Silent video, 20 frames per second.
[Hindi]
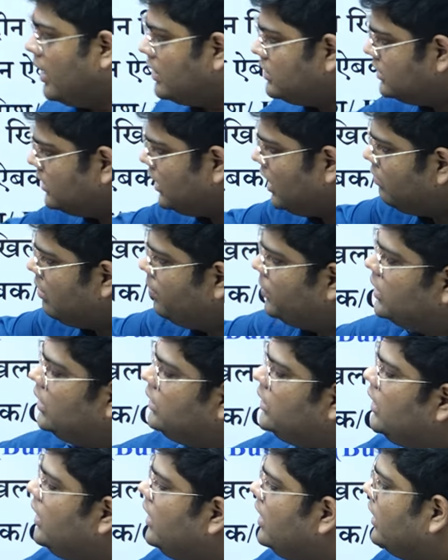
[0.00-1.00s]
जैसे कि हमें पता है
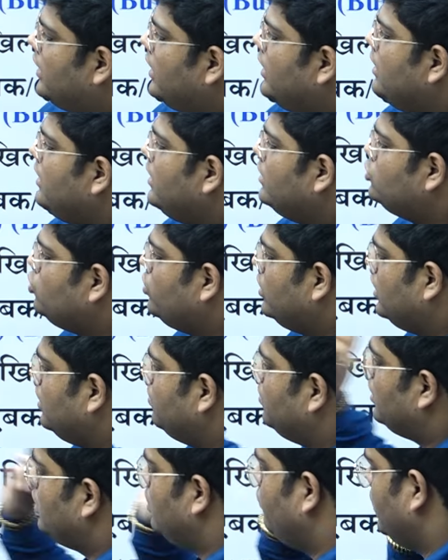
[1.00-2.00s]
कि ए के लिए जो है
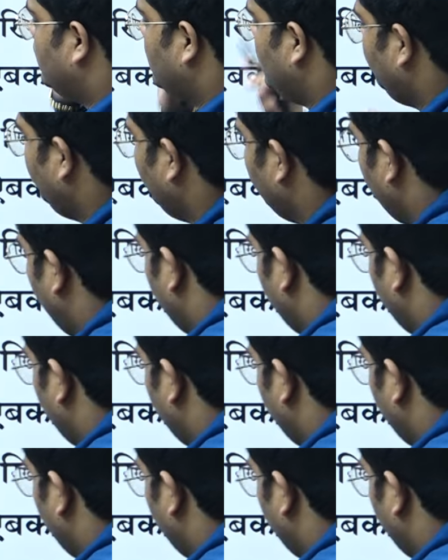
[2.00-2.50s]
हमारा विकल्प